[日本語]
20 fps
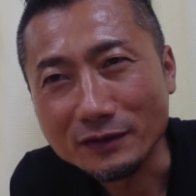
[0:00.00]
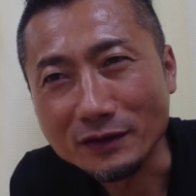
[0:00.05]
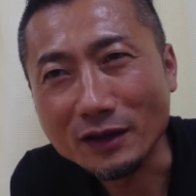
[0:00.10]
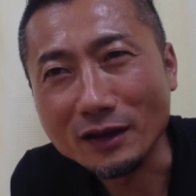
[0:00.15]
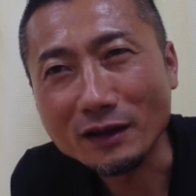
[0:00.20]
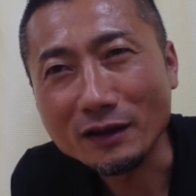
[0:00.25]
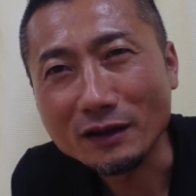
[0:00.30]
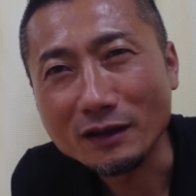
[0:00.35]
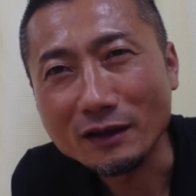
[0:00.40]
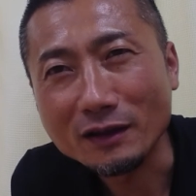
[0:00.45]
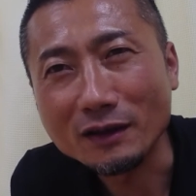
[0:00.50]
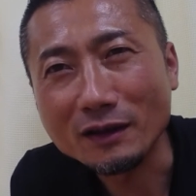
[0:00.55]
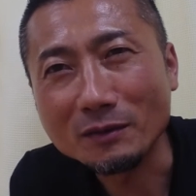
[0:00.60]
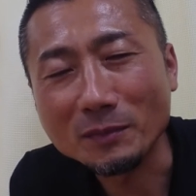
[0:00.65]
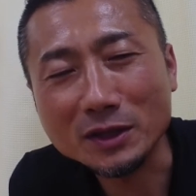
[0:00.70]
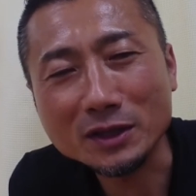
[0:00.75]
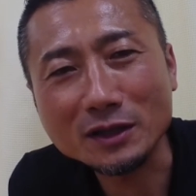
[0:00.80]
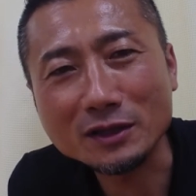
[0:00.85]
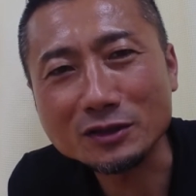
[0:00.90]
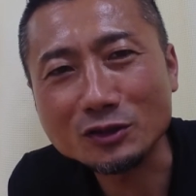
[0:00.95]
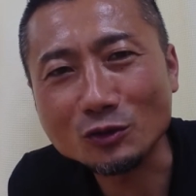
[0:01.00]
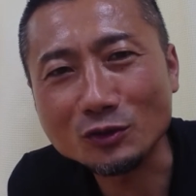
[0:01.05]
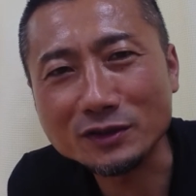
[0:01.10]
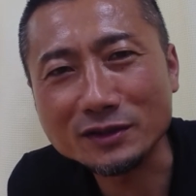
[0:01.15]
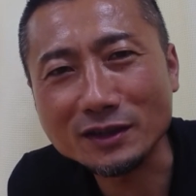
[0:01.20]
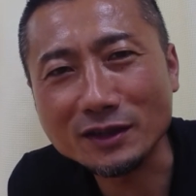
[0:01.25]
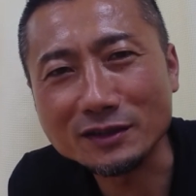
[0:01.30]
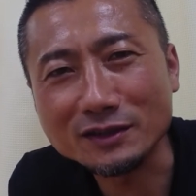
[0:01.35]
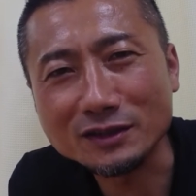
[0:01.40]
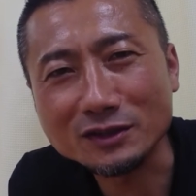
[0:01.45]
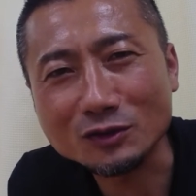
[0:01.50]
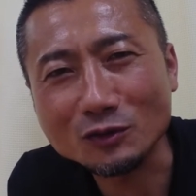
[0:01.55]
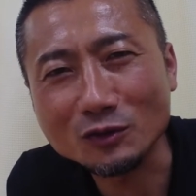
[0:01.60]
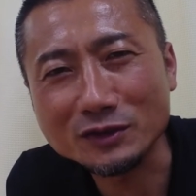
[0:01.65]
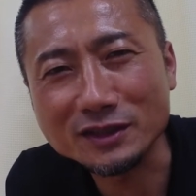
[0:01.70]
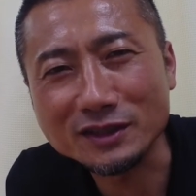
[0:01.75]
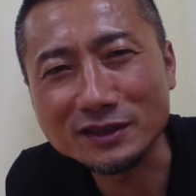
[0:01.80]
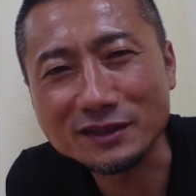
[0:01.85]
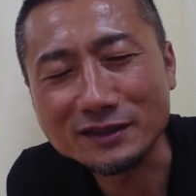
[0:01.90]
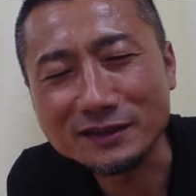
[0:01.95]
ねえー、またひとりさんに
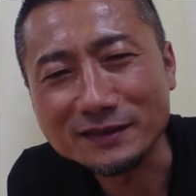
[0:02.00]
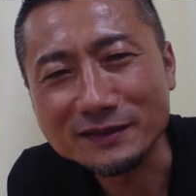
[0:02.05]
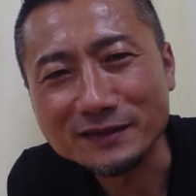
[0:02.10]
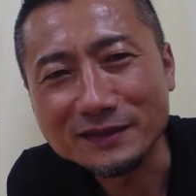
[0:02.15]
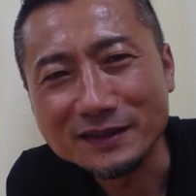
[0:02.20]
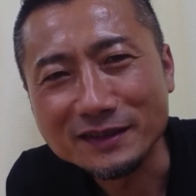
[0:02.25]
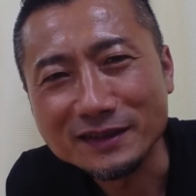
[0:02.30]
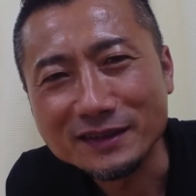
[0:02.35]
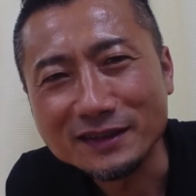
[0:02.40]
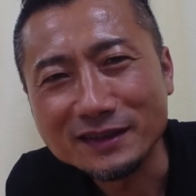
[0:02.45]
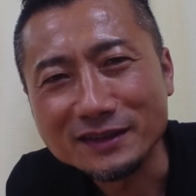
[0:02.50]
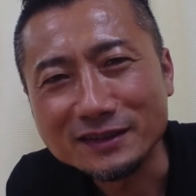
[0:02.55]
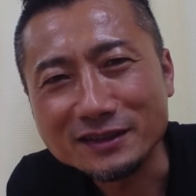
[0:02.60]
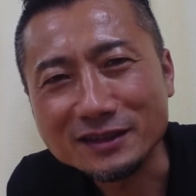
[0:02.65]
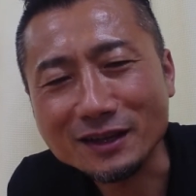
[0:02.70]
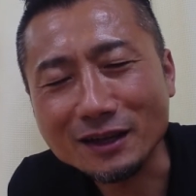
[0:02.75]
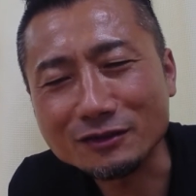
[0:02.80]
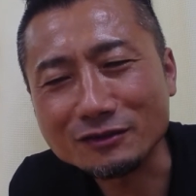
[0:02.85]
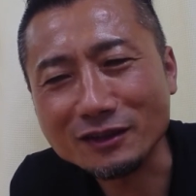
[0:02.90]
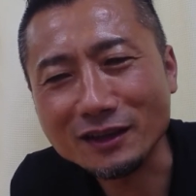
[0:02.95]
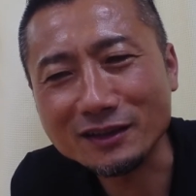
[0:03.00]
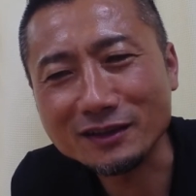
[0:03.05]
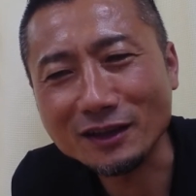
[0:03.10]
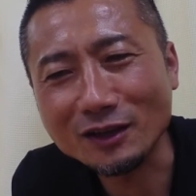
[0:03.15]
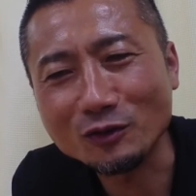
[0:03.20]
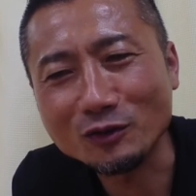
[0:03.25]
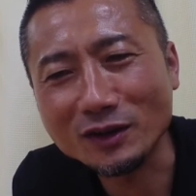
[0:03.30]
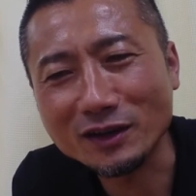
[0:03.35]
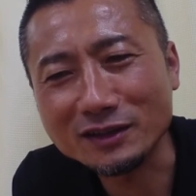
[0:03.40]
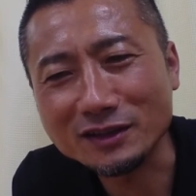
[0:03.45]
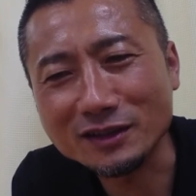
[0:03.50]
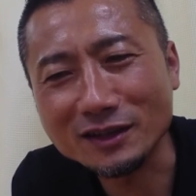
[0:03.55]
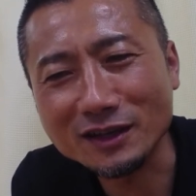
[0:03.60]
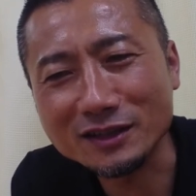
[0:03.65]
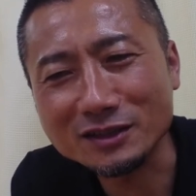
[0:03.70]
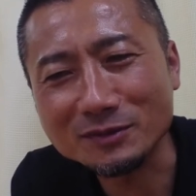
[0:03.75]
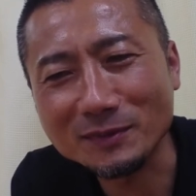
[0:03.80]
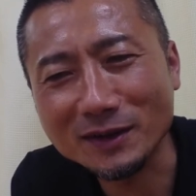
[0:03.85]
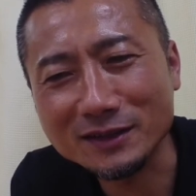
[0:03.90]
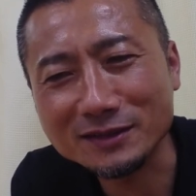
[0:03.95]
少し近づけたような気
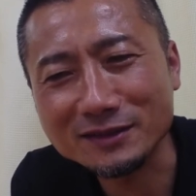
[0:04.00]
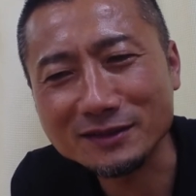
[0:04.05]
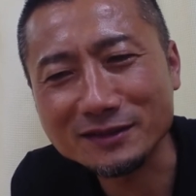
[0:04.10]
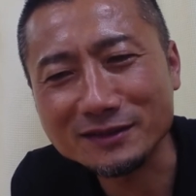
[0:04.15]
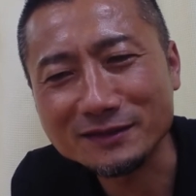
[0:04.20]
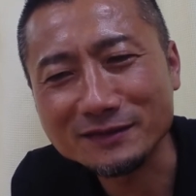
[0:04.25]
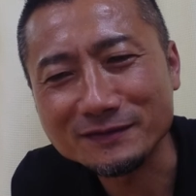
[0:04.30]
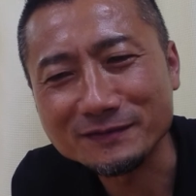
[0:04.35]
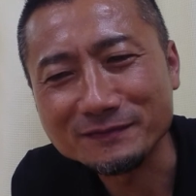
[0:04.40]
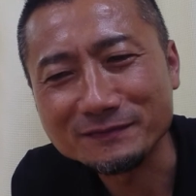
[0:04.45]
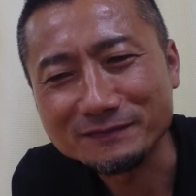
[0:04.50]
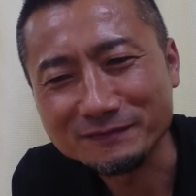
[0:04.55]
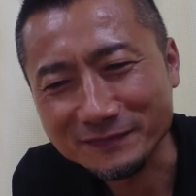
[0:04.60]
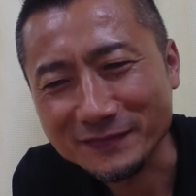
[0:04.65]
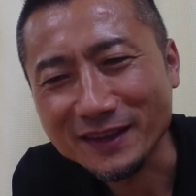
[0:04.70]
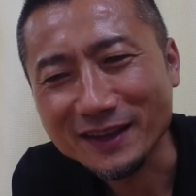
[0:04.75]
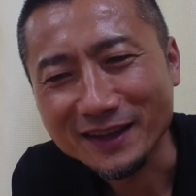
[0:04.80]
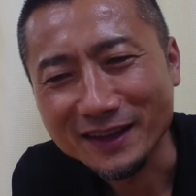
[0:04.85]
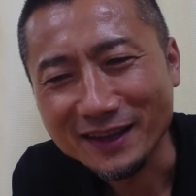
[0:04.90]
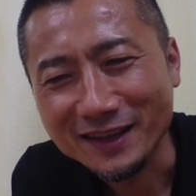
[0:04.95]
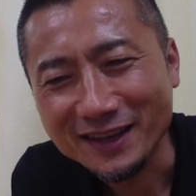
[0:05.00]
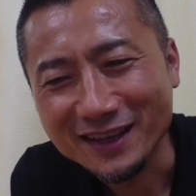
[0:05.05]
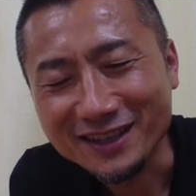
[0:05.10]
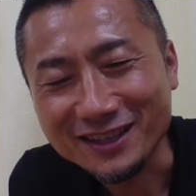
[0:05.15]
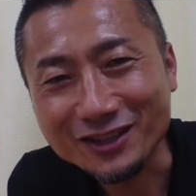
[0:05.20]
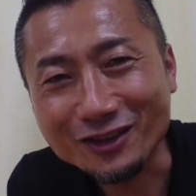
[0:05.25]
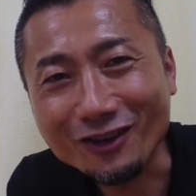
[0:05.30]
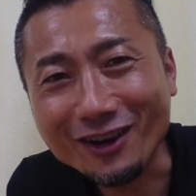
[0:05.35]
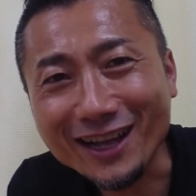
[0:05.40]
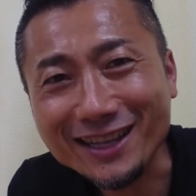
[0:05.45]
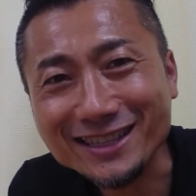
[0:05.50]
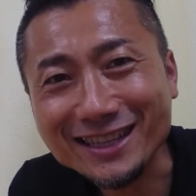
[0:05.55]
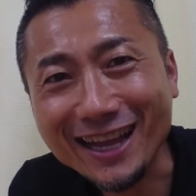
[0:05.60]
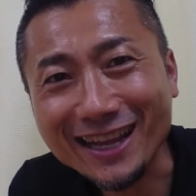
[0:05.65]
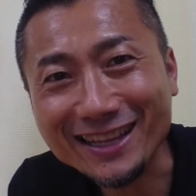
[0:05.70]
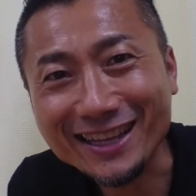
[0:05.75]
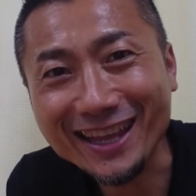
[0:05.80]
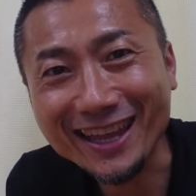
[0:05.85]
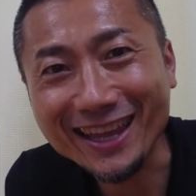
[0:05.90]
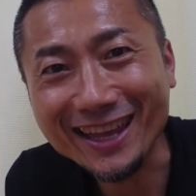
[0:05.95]
がしますよかっ
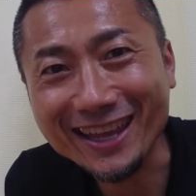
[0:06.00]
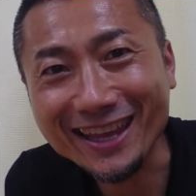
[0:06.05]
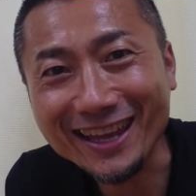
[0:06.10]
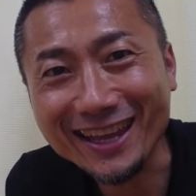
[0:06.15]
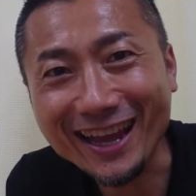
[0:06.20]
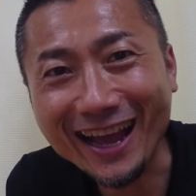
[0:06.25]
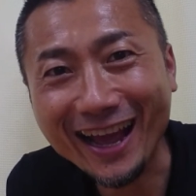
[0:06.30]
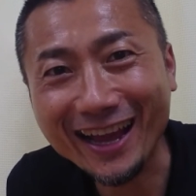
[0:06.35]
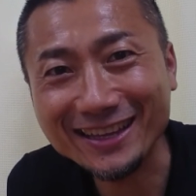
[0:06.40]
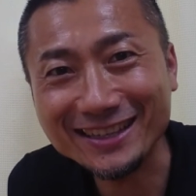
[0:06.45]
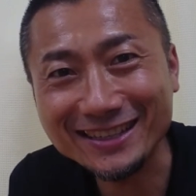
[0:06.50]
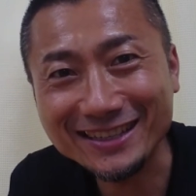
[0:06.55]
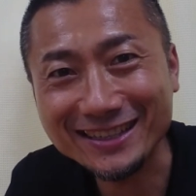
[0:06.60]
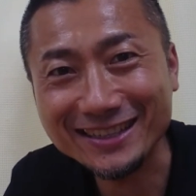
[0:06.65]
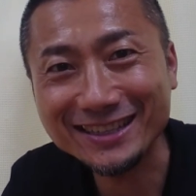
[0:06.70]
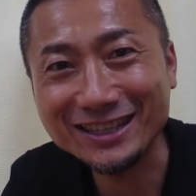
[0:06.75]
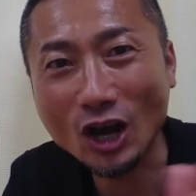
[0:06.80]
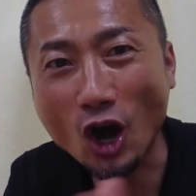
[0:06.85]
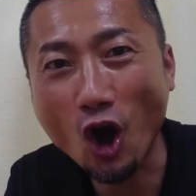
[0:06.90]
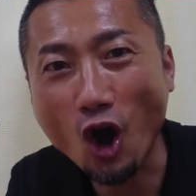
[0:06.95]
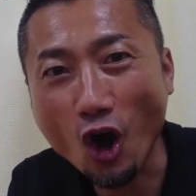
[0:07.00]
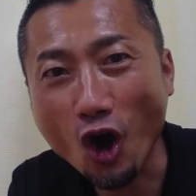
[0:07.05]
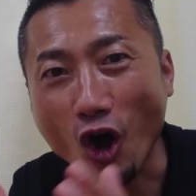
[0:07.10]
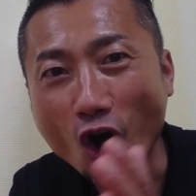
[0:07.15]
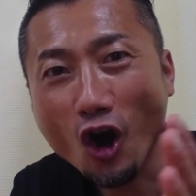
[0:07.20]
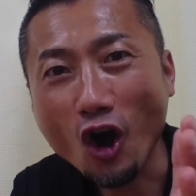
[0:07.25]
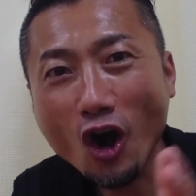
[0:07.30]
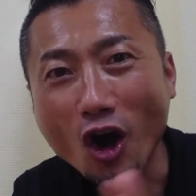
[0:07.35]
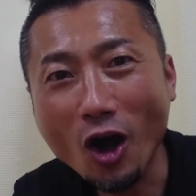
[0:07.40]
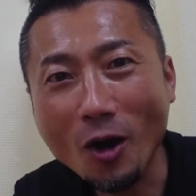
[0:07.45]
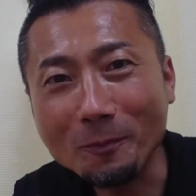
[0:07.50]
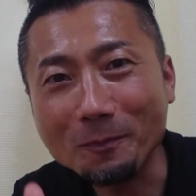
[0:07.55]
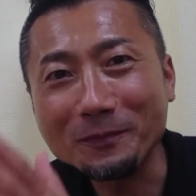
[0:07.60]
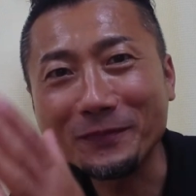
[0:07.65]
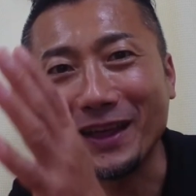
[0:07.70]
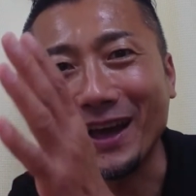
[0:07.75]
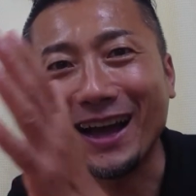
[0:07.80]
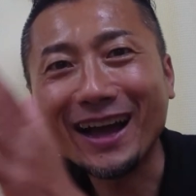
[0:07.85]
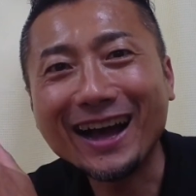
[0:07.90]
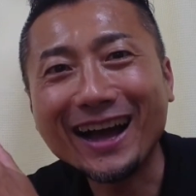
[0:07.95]
たねはいほっほっ
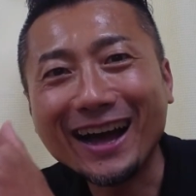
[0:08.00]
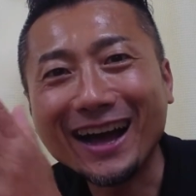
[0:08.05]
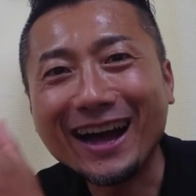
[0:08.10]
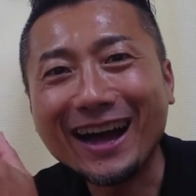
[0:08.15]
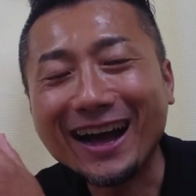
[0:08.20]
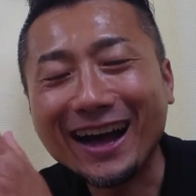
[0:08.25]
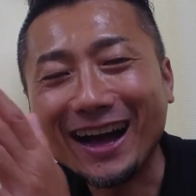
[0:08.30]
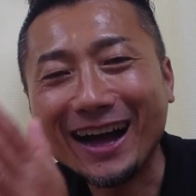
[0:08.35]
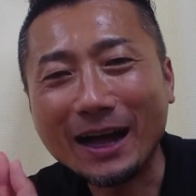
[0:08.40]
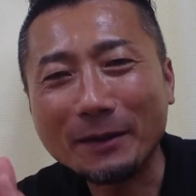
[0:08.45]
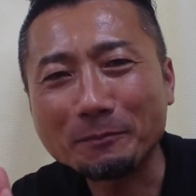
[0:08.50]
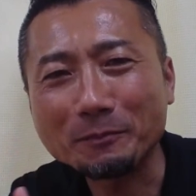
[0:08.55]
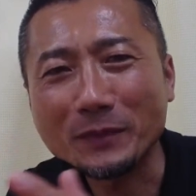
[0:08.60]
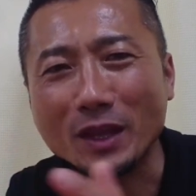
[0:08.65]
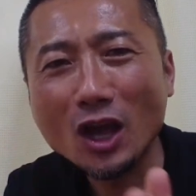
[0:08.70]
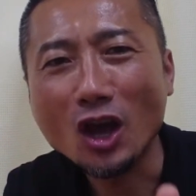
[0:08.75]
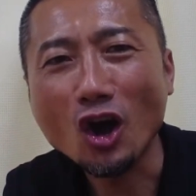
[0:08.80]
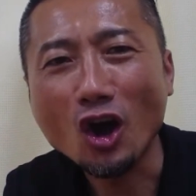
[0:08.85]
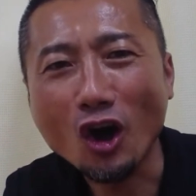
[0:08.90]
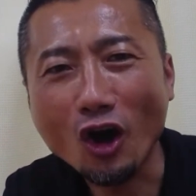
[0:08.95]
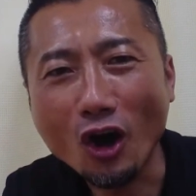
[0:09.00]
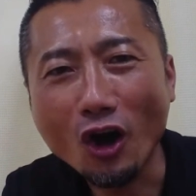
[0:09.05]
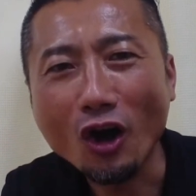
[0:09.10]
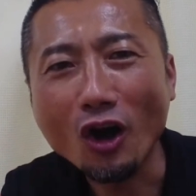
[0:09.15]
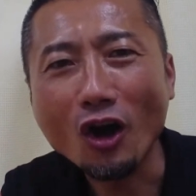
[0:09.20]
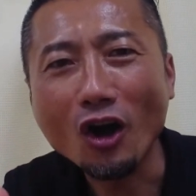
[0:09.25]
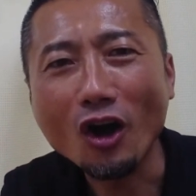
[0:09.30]
はははほっ